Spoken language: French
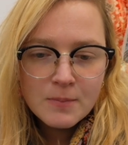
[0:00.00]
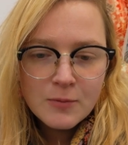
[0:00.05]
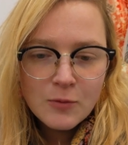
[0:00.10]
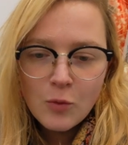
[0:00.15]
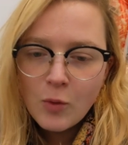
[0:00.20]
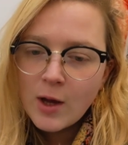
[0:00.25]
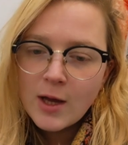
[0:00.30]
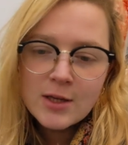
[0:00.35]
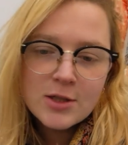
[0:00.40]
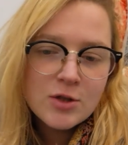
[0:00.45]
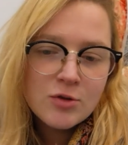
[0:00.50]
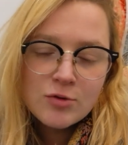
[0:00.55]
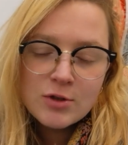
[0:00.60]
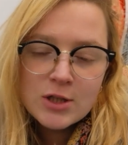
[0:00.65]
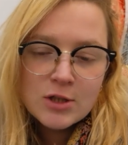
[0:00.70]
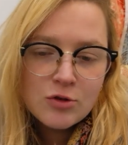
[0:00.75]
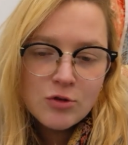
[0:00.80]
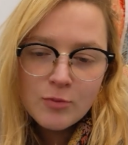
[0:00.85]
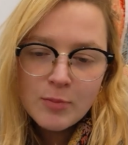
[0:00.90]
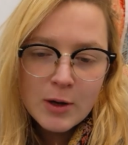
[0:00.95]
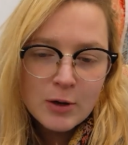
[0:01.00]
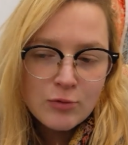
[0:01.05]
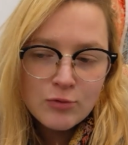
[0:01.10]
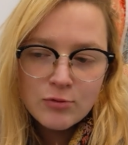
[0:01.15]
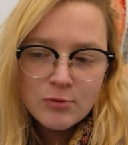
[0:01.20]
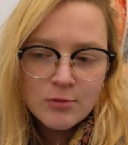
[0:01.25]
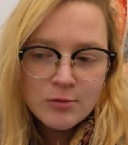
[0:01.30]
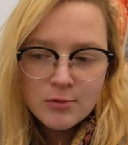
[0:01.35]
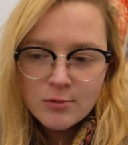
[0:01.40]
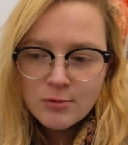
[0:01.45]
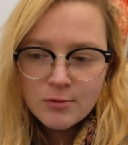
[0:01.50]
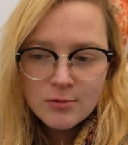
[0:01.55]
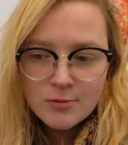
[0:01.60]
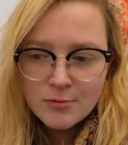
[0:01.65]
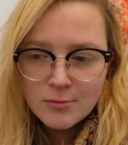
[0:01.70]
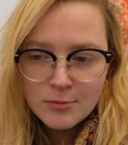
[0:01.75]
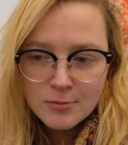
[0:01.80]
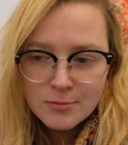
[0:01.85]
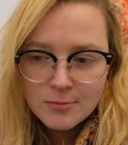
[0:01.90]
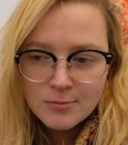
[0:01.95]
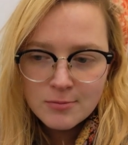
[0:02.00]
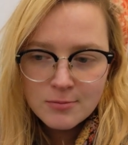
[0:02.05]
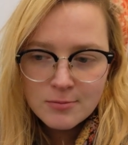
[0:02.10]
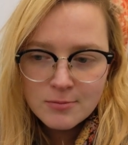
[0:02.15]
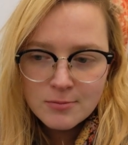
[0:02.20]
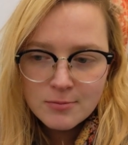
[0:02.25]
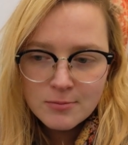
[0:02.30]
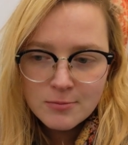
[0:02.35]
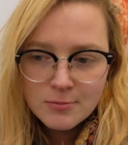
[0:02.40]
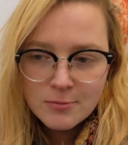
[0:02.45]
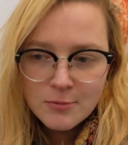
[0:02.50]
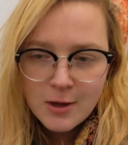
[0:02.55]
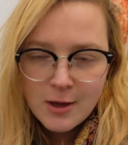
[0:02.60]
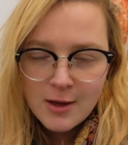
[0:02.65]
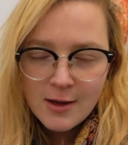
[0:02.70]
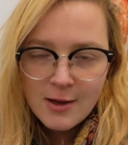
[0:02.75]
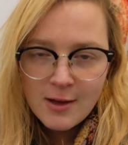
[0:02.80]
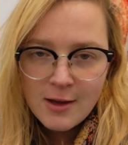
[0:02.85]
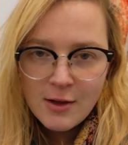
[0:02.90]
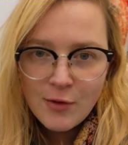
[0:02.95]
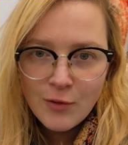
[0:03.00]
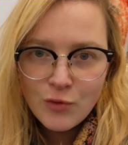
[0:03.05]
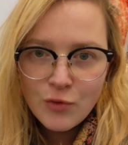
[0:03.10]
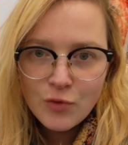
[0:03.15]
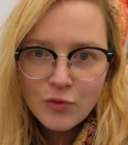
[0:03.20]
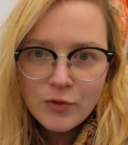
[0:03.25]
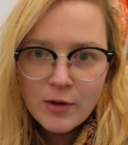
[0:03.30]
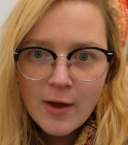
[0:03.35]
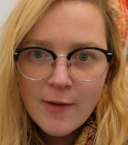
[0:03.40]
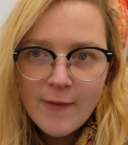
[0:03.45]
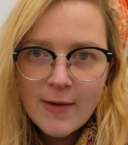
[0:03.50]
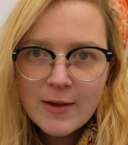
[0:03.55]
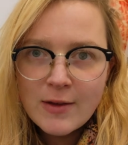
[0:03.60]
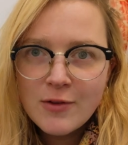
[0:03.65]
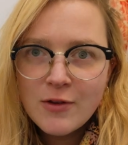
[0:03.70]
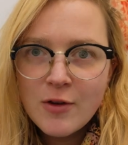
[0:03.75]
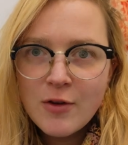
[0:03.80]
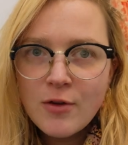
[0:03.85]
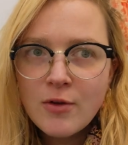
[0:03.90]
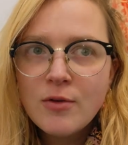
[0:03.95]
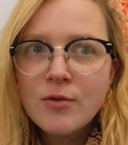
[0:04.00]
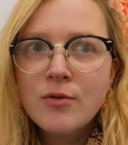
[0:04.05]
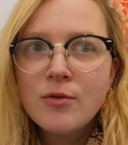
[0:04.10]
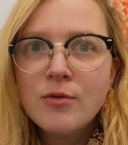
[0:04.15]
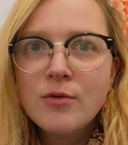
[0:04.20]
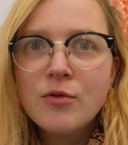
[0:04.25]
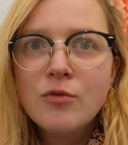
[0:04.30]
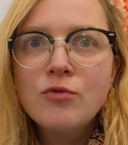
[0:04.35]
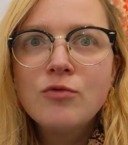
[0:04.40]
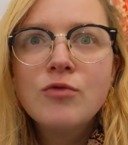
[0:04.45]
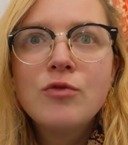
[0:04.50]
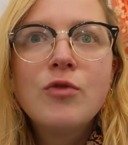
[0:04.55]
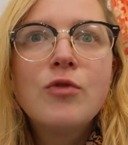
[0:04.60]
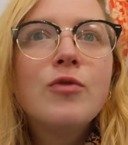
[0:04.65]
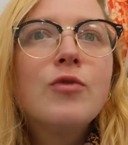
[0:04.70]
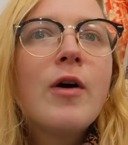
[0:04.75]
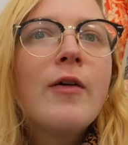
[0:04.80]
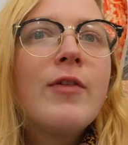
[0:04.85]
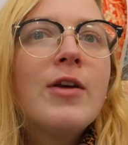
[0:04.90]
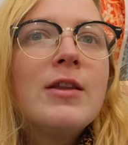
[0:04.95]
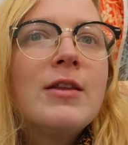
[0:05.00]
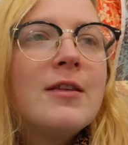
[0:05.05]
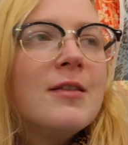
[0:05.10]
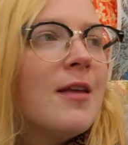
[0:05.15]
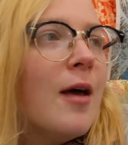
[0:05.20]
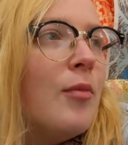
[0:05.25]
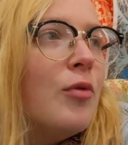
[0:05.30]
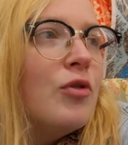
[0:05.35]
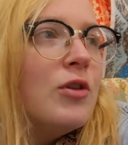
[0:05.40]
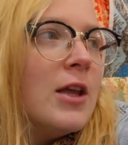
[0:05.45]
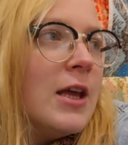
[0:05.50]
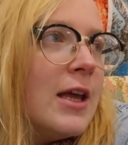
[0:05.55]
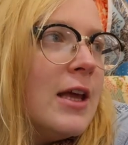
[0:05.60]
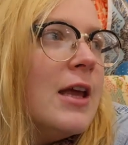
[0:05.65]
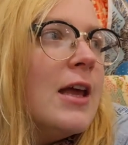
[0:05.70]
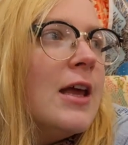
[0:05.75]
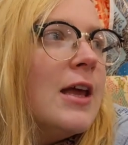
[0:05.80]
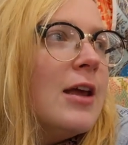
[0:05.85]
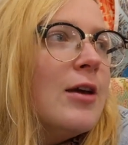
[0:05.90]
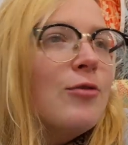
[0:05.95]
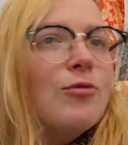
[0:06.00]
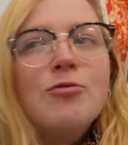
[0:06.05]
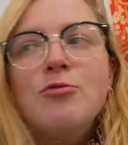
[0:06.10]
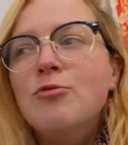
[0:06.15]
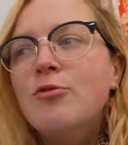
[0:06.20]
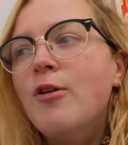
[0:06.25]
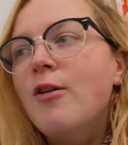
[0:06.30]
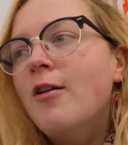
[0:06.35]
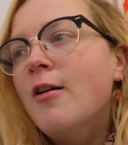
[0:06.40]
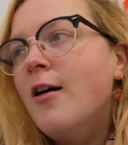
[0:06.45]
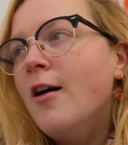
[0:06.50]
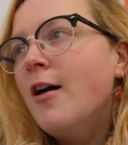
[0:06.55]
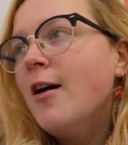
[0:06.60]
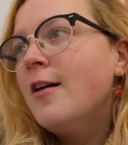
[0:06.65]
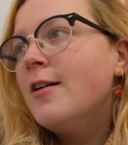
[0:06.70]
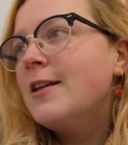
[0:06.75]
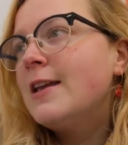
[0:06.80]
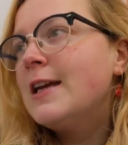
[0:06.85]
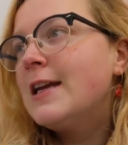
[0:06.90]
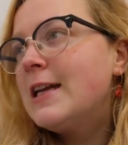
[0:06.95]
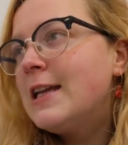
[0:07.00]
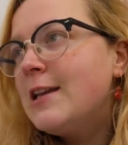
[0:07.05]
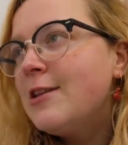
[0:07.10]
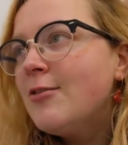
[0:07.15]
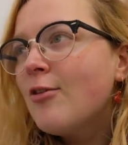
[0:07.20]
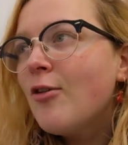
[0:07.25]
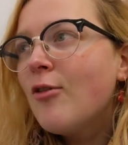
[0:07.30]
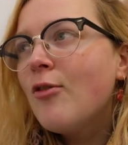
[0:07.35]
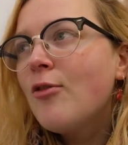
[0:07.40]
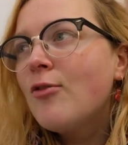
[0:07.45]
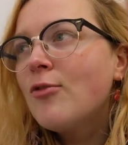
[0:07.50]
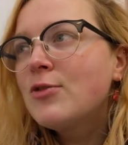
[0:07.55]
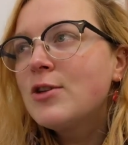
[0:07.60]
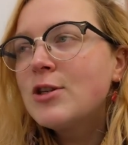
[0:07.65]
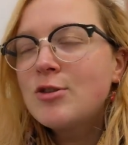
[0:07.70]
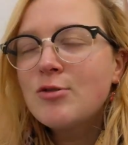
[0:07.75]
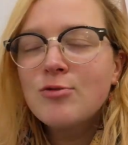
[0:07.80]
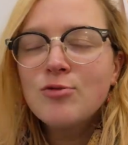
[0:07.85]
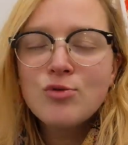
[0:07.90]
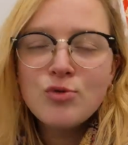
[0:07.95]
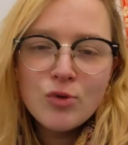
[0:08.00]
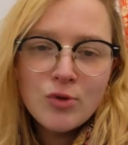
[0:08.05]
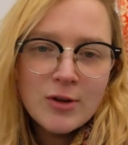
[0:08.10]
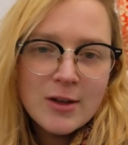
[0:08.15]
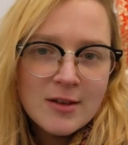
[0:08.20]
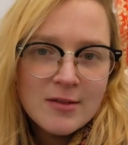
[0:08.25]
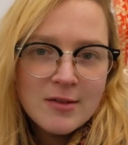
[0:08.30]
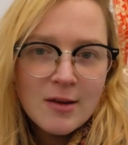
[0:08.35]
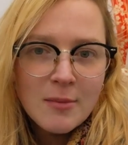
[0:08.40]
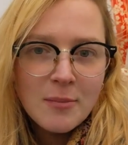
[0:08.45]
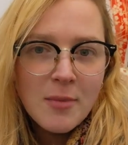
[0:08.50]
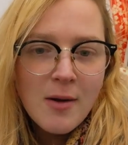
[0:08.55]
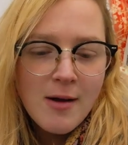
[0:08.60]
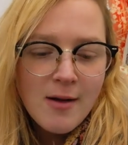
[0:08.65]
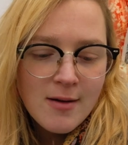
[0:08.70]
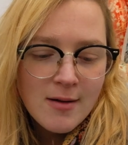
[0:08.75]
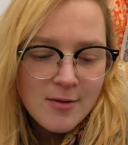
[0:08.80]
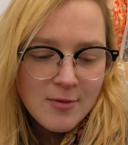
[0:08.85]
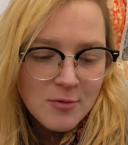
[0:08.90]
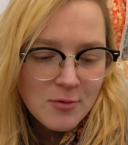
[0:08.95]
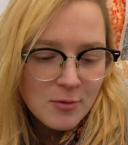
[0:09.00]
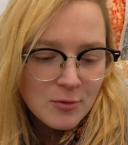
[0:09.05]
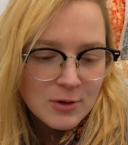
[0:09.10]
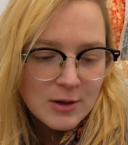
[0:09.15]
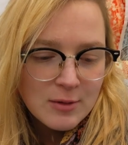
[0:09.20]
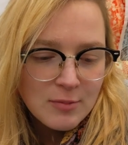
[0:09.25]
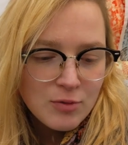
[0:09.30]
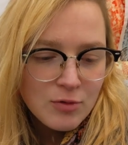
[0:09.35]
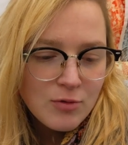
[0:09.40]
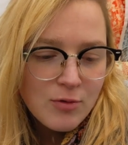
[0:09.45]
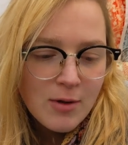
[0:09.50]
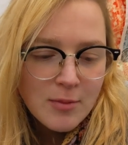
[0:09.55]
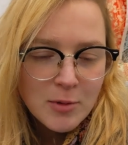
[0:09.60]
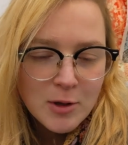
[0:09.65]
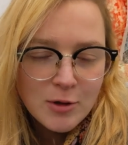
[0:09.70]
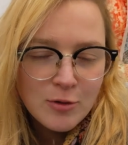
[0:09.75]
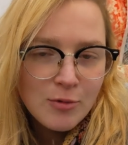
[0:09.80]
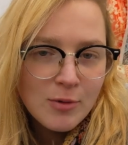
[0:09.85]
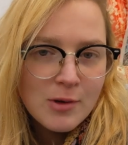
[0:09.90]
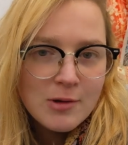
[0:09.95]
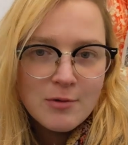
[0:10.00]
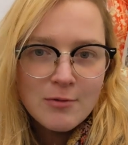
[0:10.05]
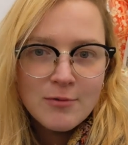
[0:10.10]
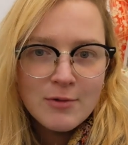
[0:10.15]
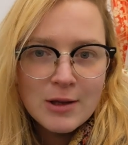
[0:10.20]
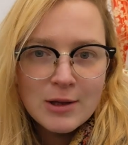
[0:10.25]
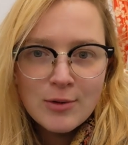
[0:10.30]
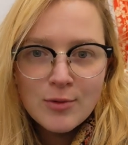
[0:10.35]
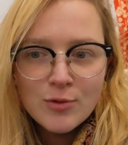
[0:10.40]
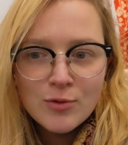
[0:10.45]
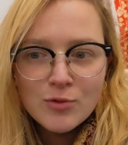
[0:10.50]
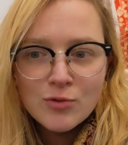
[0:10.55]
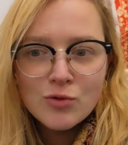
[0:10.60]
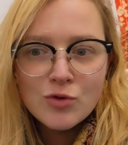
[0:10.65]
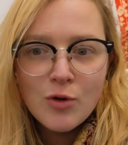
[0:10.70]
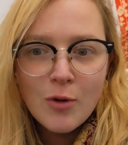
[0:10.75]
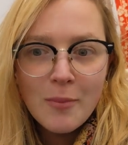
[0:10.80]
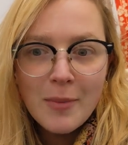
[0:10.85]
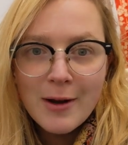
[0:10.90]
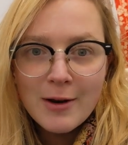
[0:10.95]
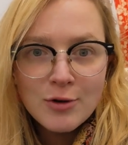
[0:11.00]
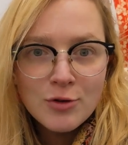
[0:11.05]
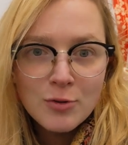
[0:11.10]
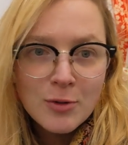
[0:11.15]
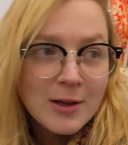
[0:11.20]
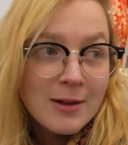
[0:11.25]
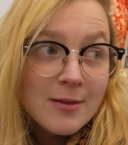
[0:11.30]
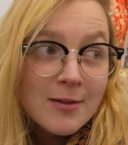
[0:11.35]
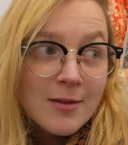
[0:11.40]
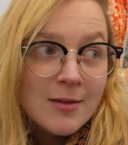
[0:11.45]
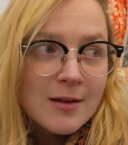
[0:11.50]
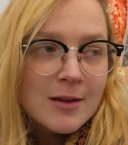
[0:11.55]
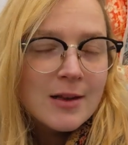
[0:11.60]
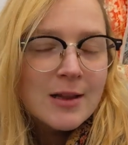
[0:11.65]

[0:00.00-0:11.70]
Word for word: ouais, j'ai eu des gens pas cool. Euh. Et quand on travaille seul euh, ou que avec des abonnés ou des clients, des gens toujours très sympas, on n'est plus habitué en fait aux gens pas chouettes.